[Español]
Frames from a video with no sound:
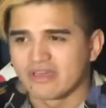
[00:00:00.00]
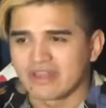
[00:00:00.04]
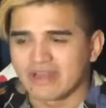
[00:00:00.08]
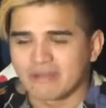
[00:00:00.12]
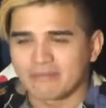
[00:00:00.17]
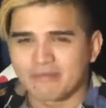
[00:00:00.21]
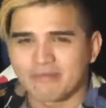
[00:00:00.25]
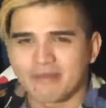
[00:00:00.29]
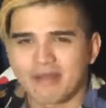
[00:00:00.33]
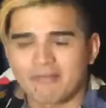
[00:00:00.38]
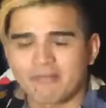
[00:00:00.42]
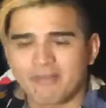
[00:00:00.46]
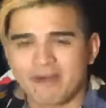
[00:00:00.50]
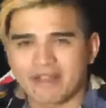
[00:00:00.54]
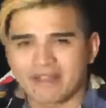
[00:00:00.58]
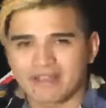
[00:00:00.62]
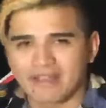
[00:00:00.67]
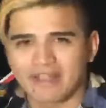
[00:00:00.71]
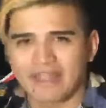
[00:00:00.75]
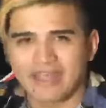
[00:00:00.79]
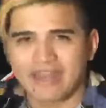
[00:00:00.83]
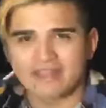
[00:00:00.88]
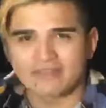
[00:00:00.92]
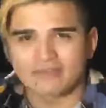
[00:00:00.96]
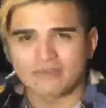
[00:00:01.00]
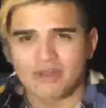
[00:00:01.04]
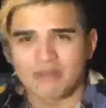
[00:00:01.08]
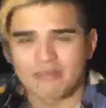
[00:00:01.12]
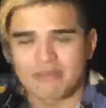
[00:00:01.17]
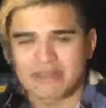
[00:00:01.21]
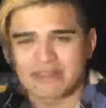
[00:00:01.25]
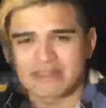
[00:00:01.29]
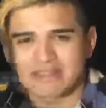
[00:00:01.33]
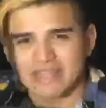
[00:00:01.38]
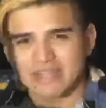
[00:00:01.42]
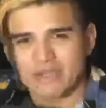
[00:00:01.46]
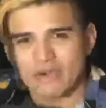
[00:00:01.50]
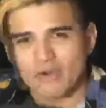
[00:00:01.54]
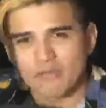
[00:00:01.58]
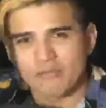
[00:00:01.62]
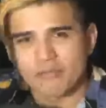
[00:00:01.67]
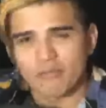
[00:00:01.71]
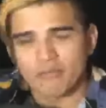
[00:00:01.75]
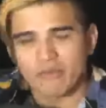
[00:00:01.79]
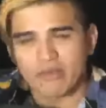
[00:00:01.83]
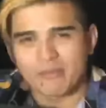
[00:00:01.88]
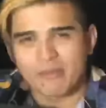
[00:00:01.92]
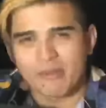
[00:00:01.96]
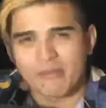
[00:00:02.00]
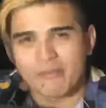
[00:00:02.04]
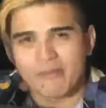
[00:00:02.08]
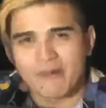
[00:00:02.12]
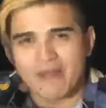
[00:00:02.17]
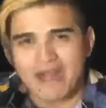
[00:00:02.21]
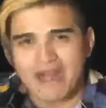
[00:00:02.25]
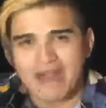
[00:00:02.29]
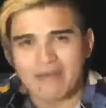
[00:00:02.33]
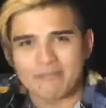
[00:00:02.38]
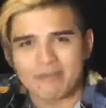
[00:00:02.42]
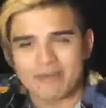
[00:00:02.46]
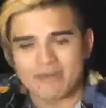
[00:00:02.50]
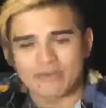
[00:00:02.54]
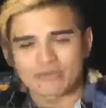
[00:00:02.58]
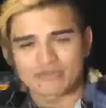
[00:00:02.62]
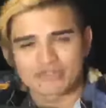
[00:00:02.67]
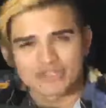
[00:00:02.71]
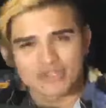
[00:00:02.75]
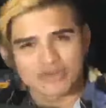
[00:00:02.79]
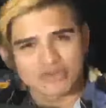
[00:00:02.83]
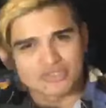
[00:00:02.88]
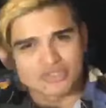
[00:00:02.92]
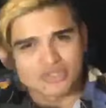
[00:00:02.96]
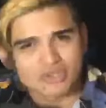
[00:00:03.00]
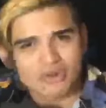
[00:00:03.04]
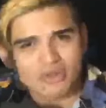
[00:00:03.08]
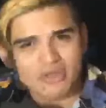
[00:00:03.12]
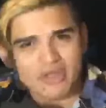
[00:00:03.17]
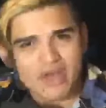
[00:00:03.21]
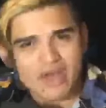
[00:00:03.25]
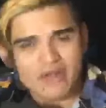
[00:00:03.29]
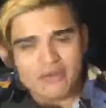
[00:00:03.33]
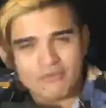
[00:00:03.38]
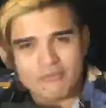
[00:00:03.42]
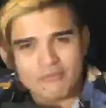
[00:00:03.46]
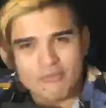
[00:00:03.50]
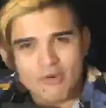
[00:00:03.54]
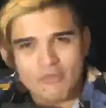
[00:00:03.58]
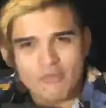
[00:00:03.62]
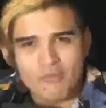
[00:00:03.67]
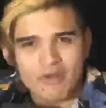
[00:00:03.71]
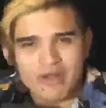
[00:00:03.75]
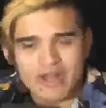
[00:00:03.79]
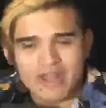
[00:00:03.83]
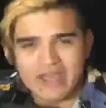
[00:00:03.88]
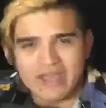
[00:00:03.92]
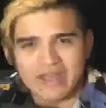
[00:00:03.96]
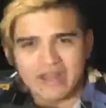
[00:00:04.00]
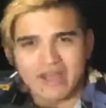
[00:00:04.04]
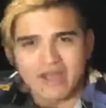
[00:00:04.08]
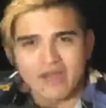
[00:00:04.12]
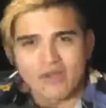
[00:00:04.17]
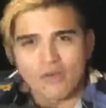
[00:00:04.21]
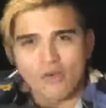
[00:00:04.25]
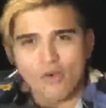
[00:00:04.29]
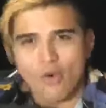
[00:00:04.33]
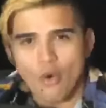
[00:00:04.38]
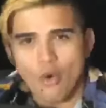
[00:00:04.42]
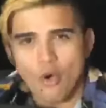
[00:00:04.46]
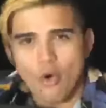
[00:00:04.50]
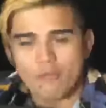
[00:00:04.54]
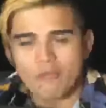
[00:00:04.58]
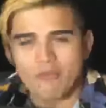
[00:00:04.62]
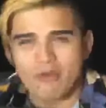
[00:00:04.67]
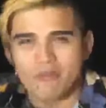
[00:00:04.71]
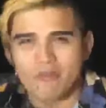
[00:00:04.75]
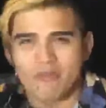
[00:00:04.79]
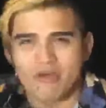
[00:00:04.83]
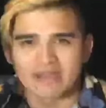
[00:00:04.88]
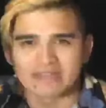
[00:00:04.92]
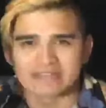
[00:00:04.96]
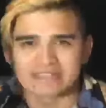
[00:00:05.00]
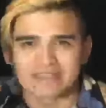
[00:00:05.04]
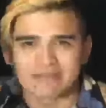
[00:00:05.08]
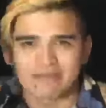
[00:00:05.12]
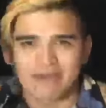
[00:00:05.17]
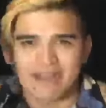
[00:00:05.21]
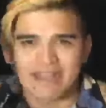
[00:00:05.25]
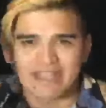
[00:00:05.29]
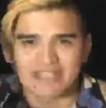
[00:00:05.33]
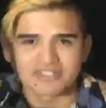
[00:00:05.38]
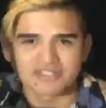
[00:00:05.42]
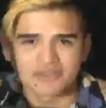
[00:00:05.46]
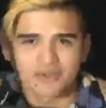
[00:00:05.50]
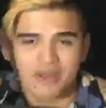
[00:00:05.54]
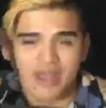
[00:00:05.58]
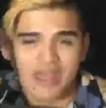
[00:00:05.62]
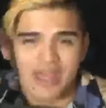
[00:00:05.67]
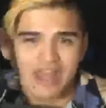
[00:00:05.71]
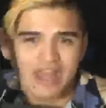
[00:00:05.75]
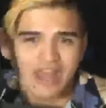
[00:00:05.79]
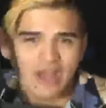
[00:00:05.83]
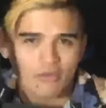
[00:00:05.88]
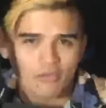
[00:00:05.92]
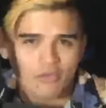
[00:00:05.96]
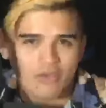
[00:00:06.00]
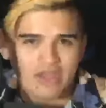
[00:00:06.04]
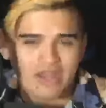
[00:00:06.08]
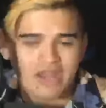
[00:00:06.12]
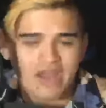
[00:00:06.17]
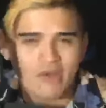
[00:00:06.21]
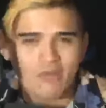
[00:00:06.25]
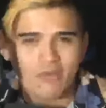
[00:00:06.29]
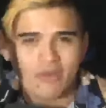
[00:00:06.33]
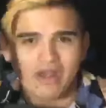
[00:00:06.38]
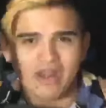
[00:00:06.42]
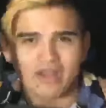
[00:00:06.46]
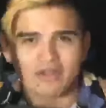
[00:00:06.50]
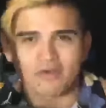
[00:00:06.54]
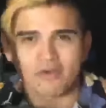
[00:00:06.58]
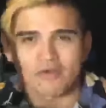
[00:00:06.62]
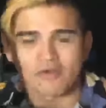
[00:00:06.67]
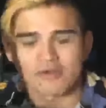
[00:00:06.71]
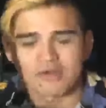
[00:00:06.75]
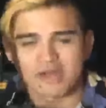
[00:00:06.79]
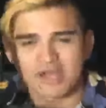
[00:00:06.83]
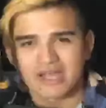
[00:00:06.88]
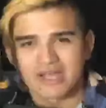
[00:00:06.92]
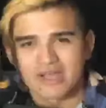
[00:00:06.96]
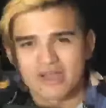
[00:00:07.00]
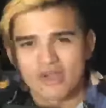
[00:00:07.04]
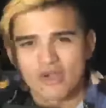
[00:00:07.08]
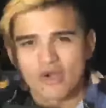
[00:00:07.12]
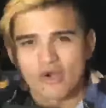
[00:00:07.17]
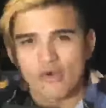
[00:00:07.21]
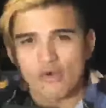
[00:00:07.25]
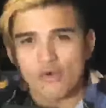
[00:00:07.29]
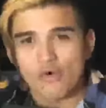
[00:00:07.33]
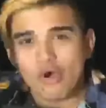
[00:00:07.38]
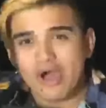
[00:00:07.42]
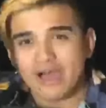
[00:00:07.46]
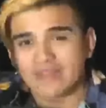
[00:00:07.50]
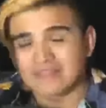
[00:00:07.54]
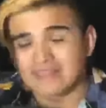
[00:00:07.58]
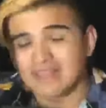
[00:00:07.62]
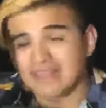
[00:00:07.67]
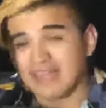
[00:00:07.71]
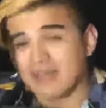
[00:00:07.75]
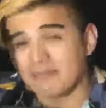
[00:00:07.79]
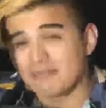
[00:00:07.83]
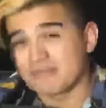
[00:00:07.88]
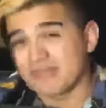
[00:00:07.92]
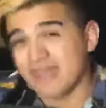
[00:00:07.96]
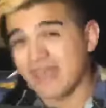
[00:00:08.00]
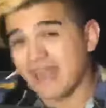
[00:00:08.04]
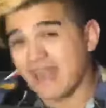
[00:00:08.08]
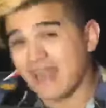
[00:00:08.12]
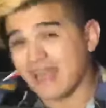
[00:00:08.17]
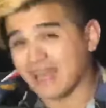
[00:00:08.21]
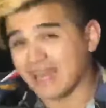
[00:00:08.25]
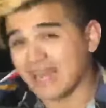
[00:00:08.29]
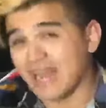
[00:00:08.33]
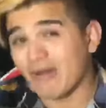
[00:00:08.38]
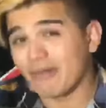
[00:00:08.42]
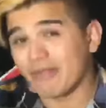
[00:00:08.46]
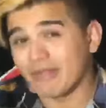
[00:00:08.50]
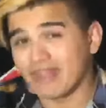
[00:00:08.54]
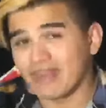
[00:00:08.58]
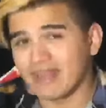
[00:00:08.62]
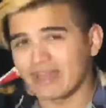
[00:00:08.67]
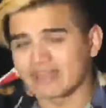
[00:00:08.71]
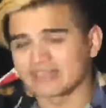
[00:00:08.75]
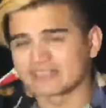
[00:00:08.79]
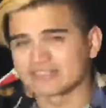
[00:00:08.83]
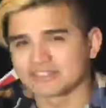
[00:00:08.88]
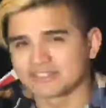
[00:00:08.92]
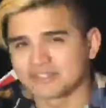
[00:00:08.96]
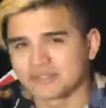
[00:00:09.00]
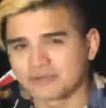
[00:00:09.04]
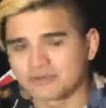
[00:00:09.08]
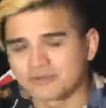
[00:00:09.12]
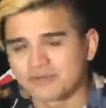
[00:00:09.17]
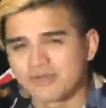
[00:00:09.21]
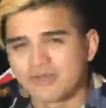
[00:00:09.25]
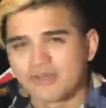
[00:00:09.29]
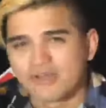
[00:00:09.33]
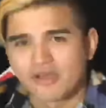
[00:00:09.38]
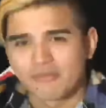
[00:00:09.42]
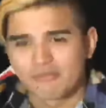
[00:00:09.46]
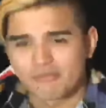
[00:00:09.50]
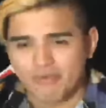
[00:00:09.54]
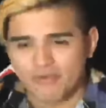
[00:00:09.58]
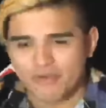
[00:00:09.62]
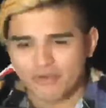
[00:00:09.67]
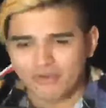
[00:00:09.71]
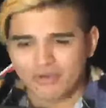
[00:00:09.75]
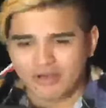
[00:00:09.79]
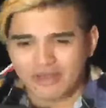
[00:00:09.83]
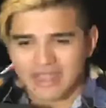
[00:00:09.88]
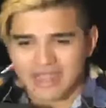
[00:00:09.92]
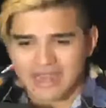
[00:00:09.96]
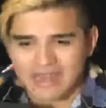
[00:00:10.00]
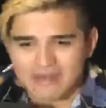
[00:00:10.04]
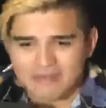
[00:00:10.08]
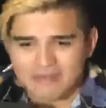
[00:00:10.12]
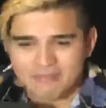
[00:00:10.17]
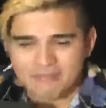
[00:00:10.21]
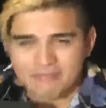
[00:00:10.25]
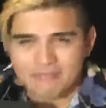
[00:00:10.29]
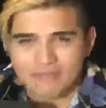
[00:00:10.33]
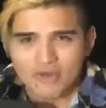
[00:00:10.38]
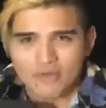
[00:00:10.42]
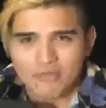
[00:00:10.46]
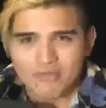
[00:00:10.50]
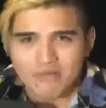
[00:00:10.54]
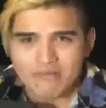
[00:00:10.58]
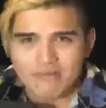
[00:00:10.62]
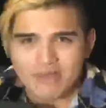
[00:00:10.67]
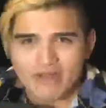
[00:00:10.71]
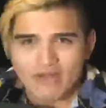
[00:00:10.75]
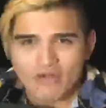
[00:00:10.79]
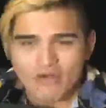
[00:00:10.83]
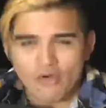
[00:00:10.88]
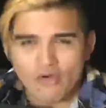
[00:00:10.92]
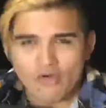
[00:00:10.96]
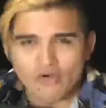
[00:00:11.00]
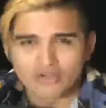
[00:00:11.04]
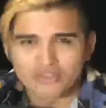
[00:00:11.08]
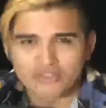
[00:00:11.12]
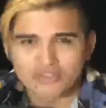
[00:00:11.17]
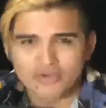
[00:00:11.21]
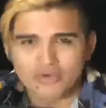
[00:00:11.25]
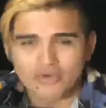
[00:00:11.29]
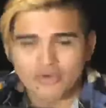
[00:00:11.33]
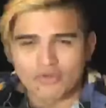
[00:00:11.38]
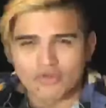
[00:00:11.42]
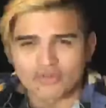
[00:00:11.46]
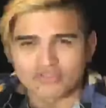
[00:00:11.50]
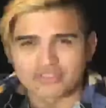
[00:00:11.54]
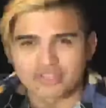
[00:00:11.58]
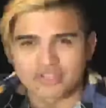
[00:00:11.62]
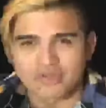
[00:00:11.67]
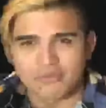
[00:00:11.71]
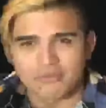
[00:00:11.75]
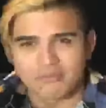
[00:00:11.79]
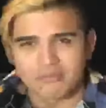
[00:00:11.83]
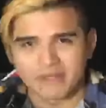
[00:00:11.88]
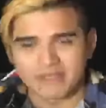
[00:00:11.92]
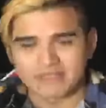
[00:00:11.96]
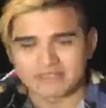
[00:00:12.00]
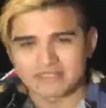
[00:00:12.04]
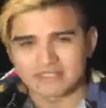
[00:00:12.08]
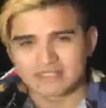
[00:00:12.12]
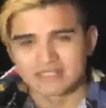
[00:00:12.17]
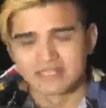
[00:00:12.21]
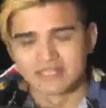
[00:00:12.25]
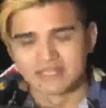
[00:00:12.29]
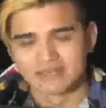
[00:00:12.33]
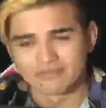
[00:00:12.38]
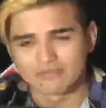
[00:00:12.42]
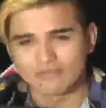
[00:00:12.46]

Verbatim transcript: La primera parte es que naturalmente o podemos parar la percusión y solo dejar un bombo a negra, o podemos hacer variaciones en la guira o en la conga, o hasta cambiar la clave de la canción por los primeros 8 o 12 compases.